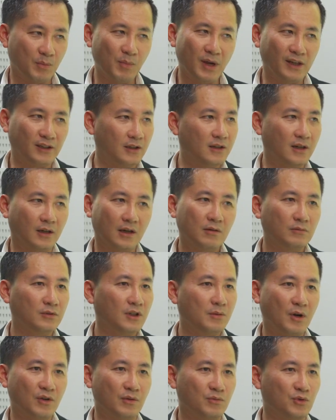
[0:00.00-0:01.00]
bình thường các công
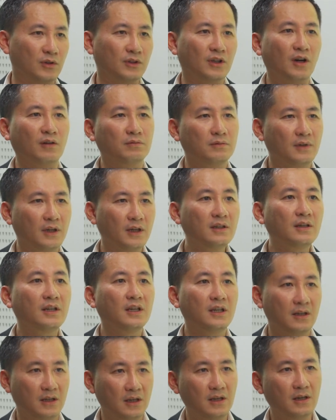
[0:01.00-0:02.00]
ty bảo hiểm truyền thống ít
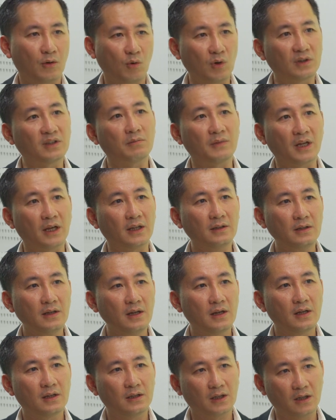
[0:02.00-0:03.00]
khi quan tâm đến
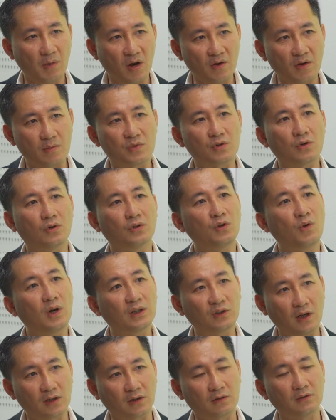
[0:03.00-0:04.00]
thì bảo ừ. hiểm số thì
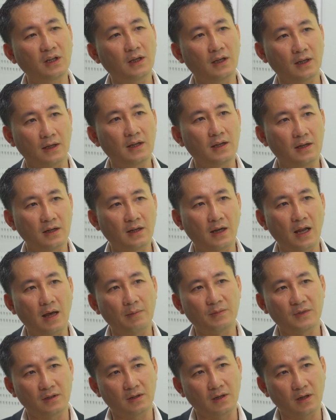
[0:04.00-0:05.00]
hoàn toàn có thể
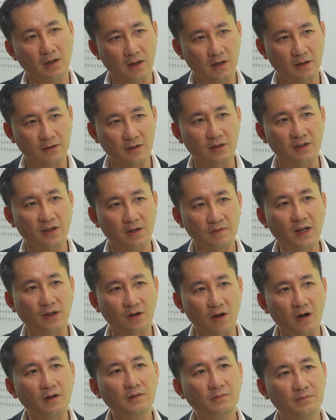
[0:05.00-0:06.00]
làm những à, được những cái việc
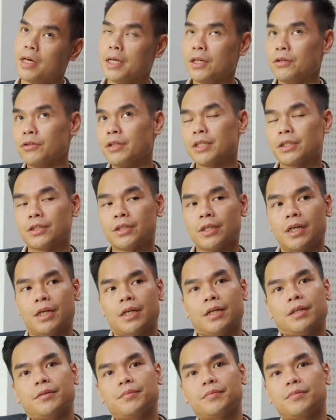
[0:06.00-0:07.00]
đó anh có thể uh,
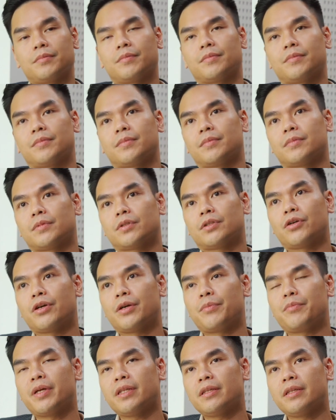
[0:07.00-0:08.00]
cho
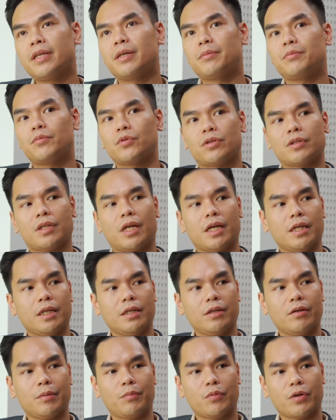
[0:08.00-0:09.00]
em biết thêm một cái
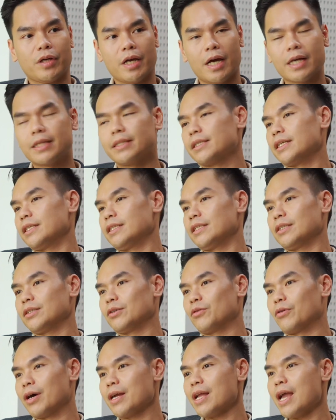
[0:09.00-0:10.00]
gọi là một cái hành trình
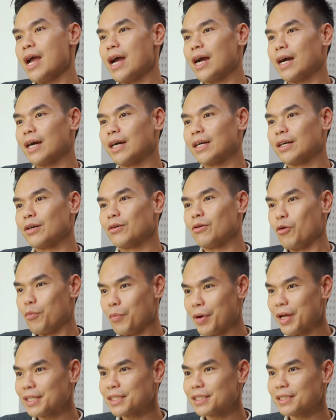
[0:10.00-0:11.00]
của khách hàng của
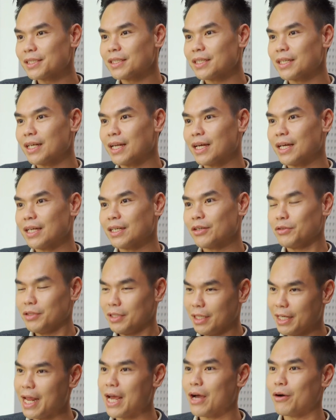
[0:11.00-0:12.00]
Opes ừ. là nó như
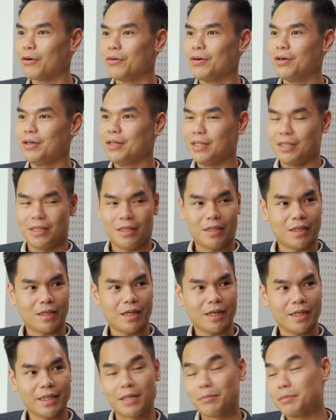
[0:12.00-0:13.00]
thế nào uh,
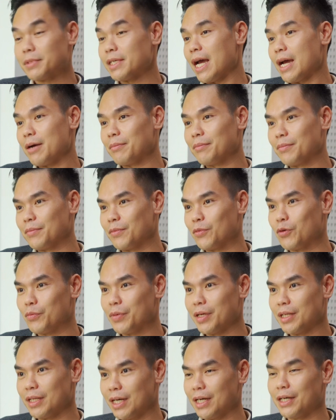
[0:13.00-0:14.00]
các cái điểm chạm của
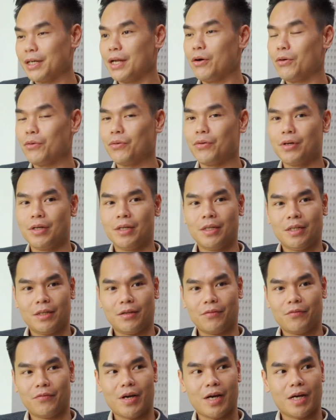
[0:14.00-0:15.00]
mình ừ. là ở đâu
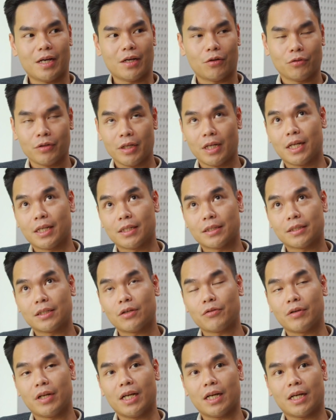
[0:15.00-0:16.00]
và có thể là
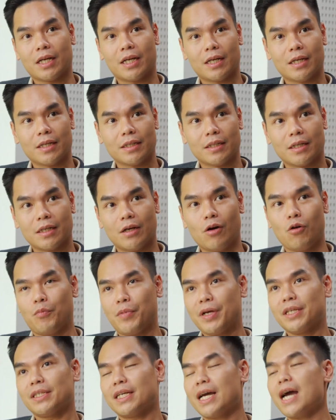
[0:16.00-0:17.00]
sau đấy là
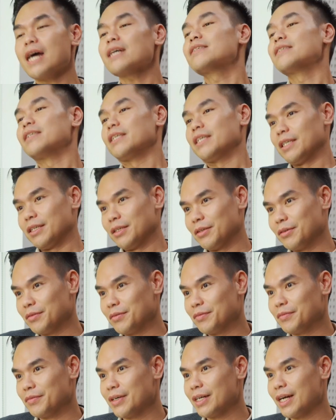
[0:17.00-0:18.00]
OPEC khác gì
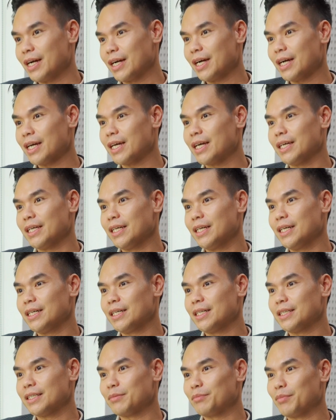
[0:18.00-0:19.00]
với cả các cái
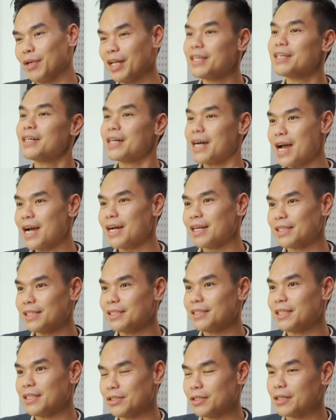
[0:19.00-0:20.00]
à, player khác ở
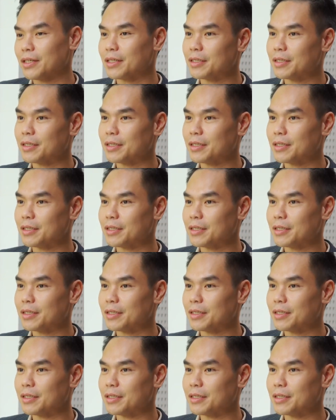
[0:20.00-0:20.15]
trên thị trường?